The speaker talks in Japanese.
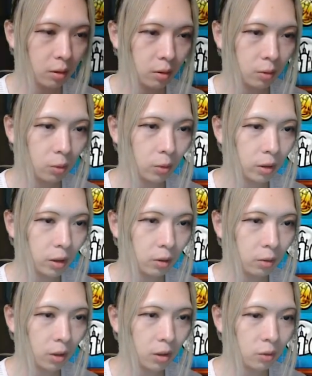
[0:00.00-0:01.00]
特に
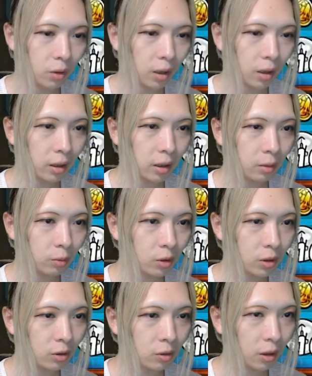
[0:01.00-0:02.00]
これ以上考えなくても良
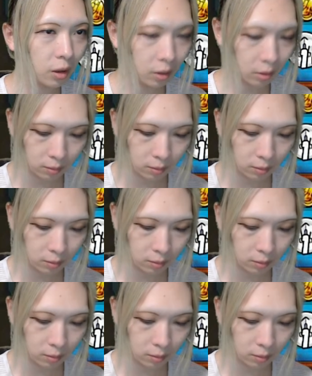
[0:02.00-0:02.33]
さそうだな。